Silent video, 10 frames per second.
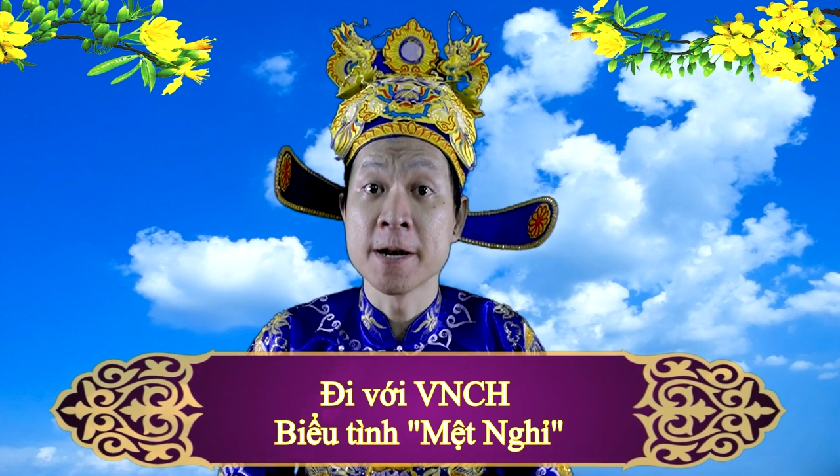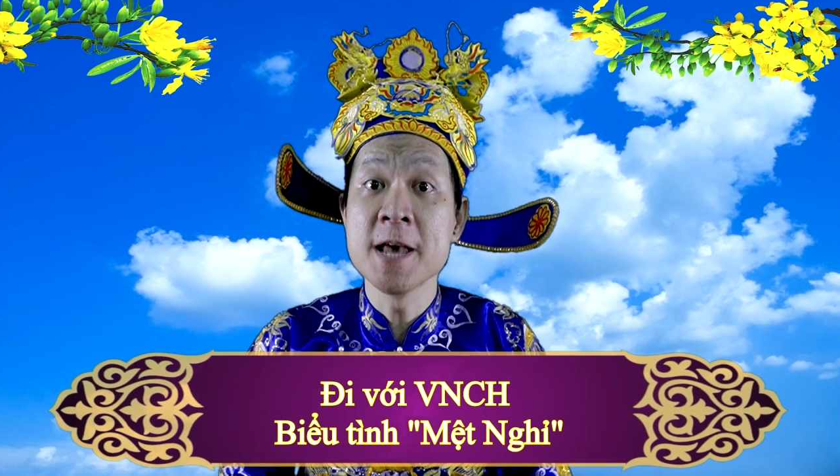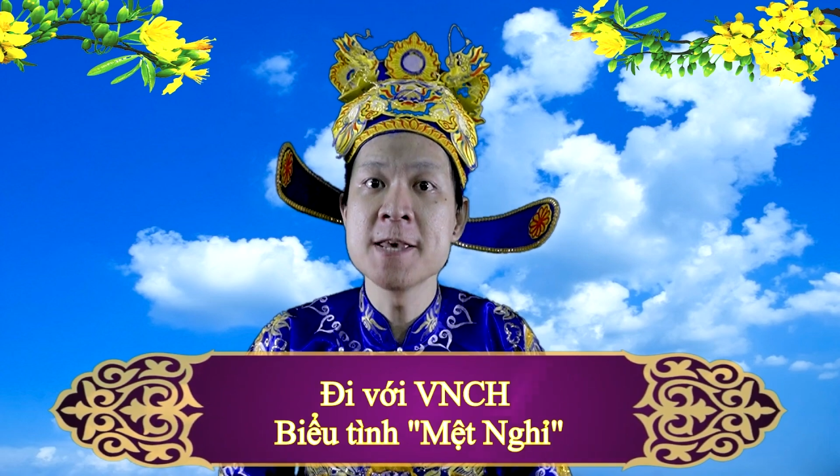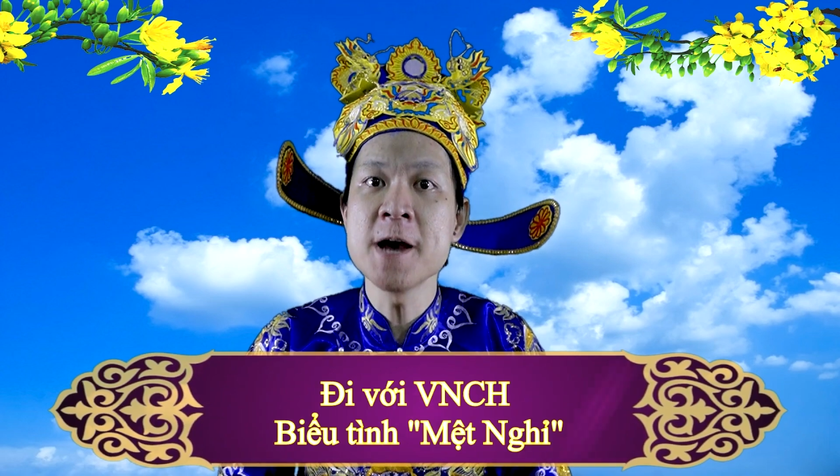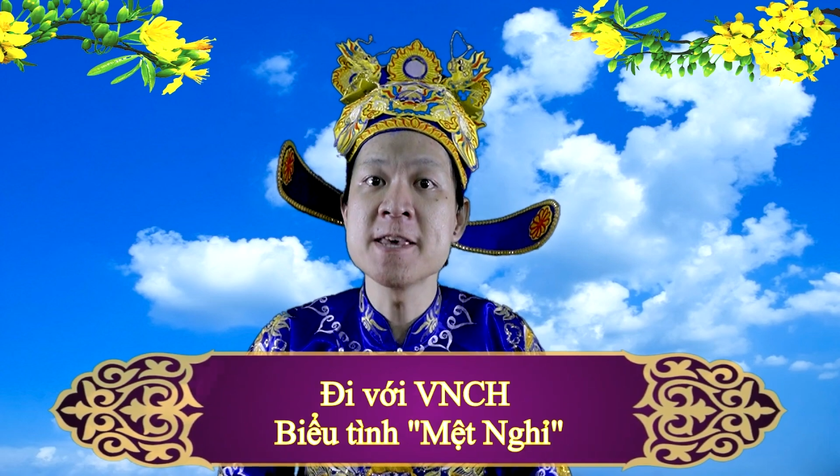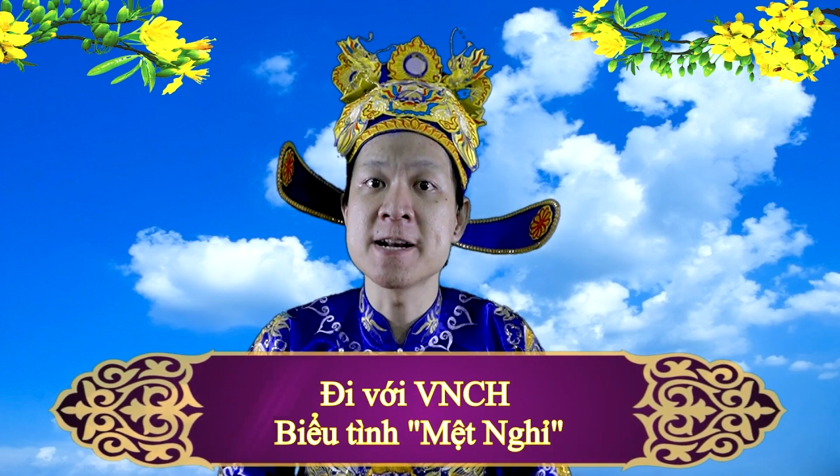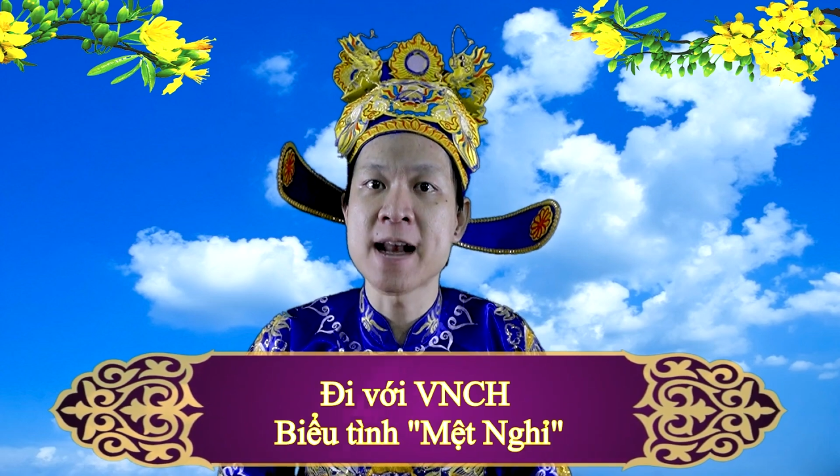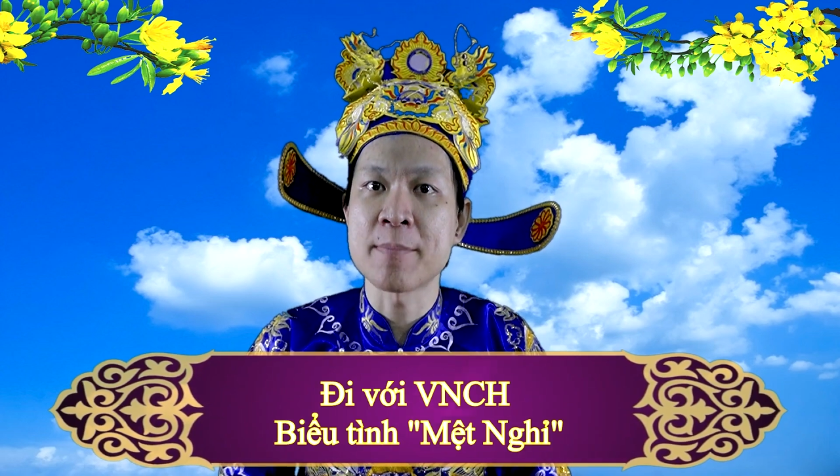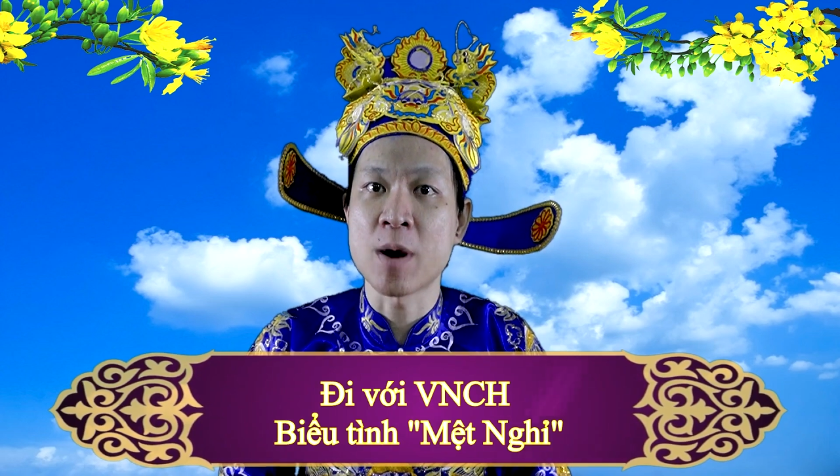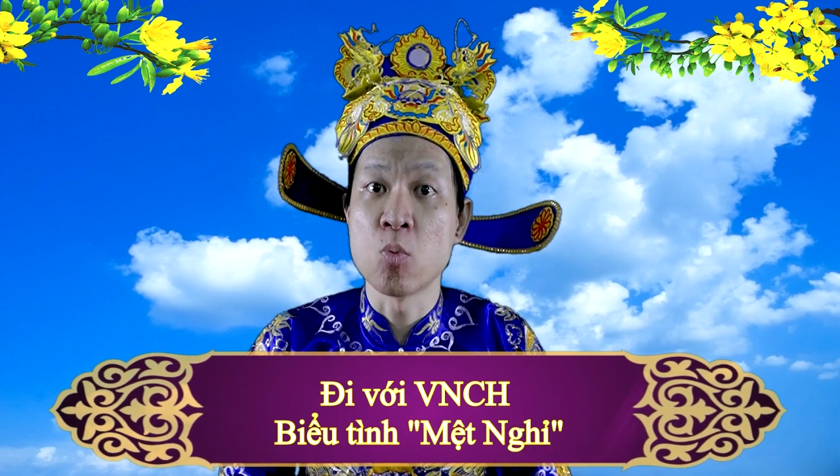đi với Việt
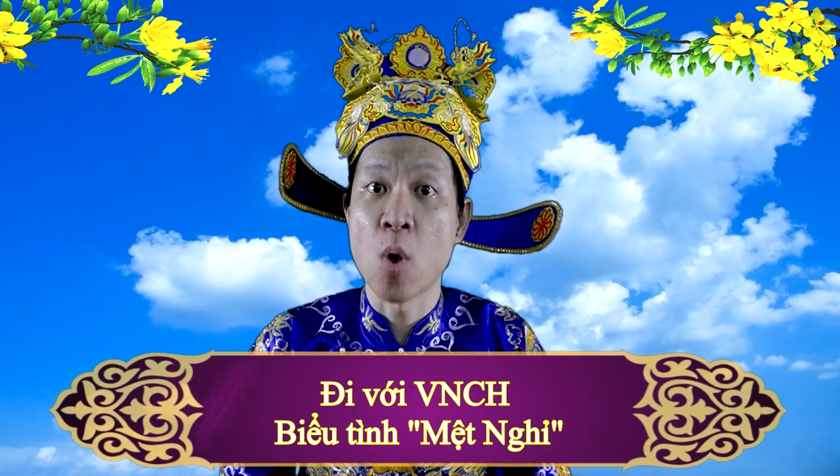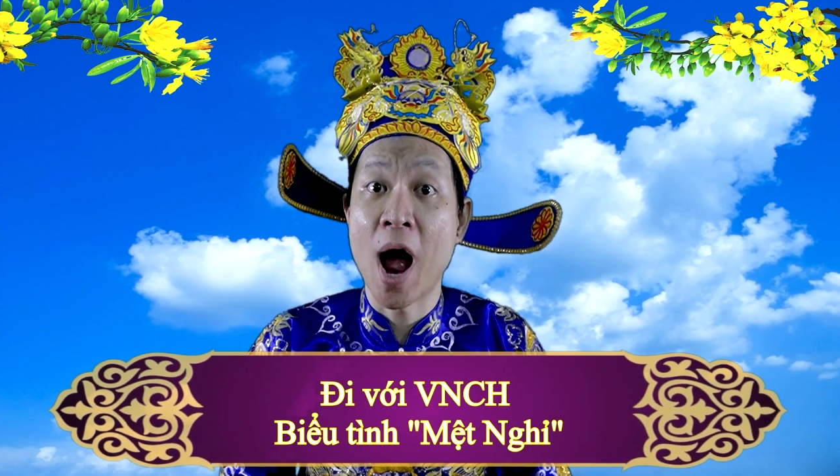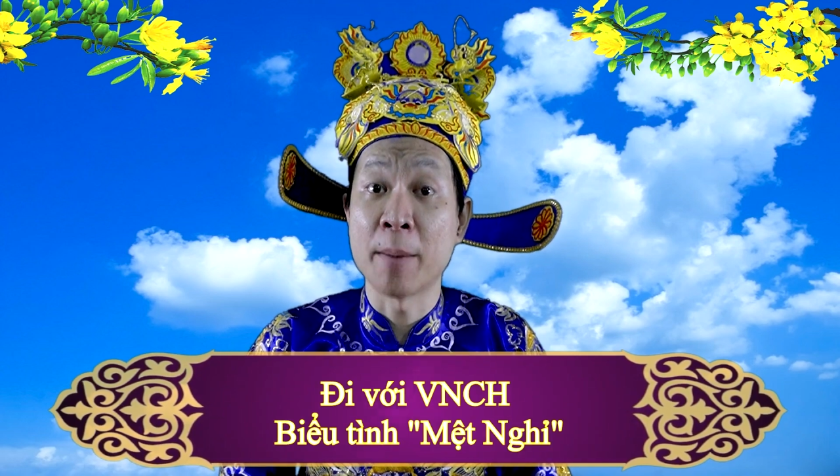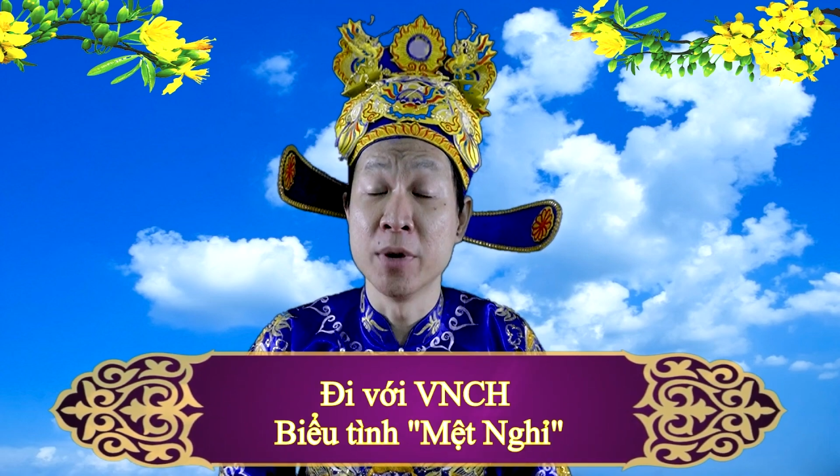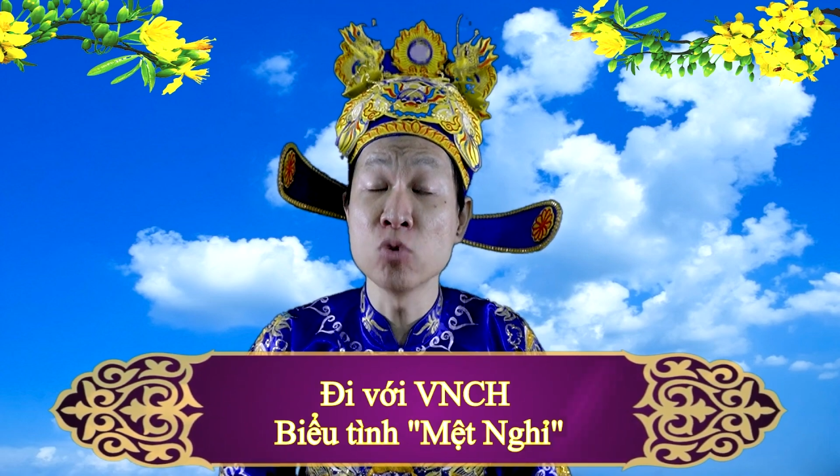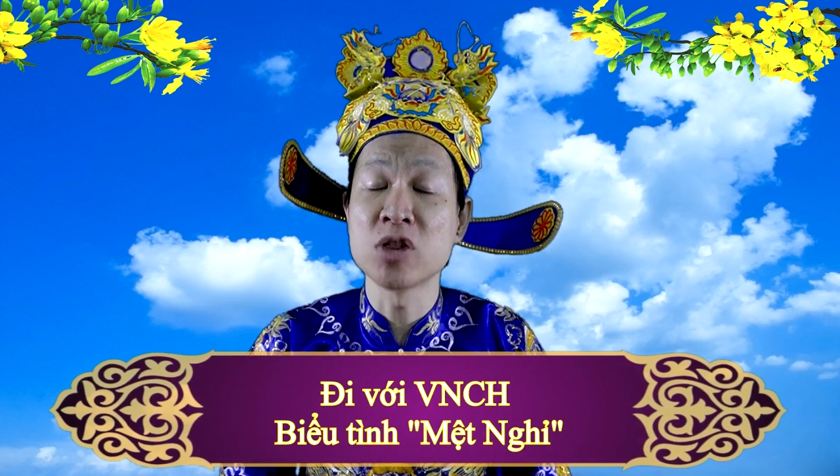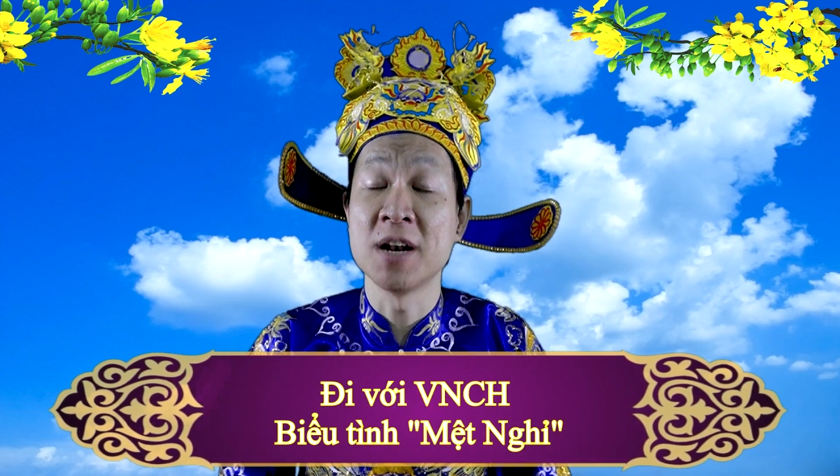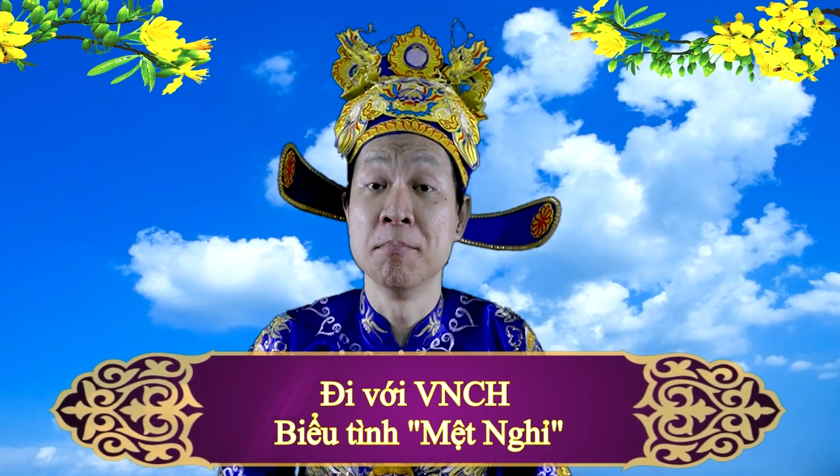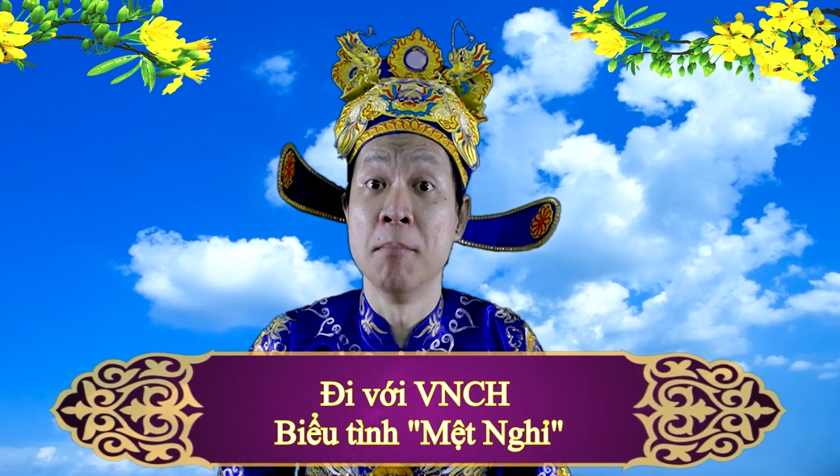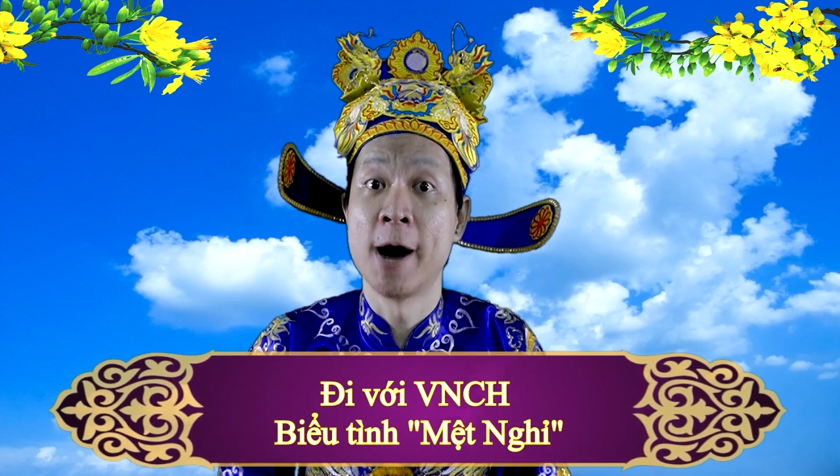Nam Cộng Hòa biểu
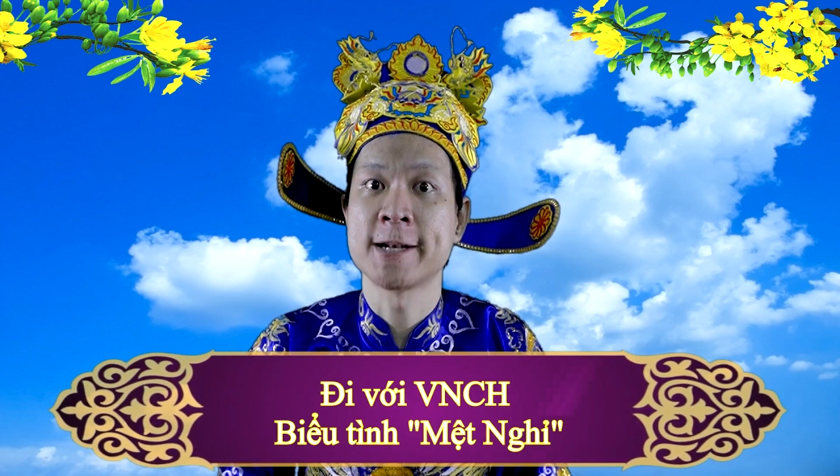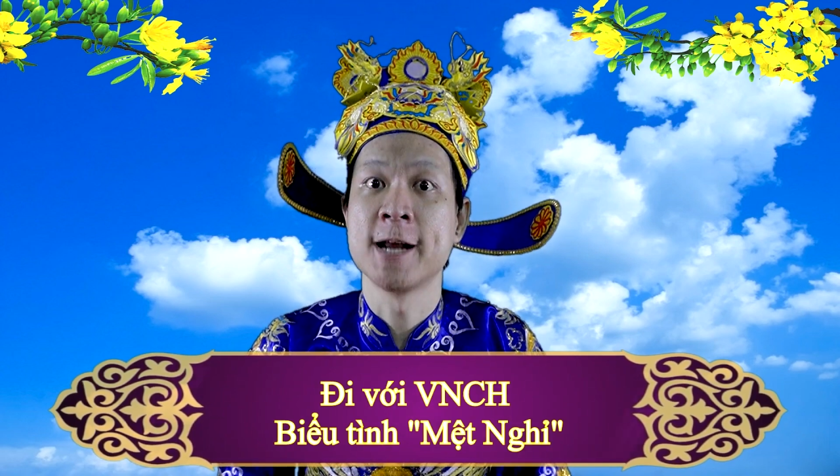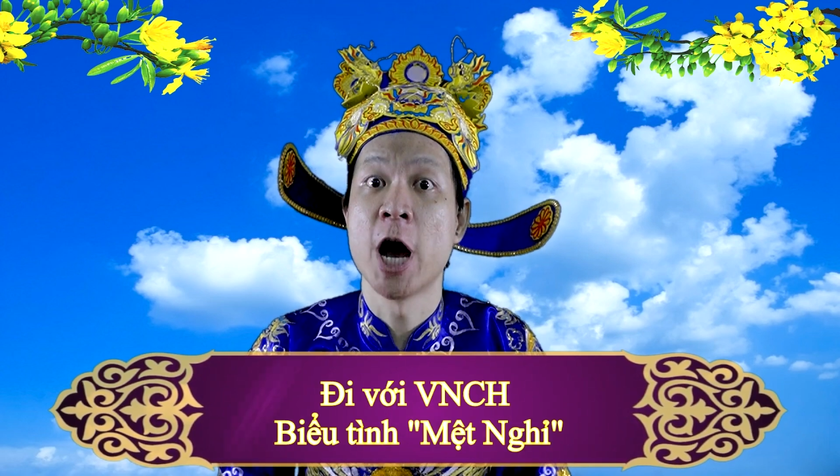tình mệt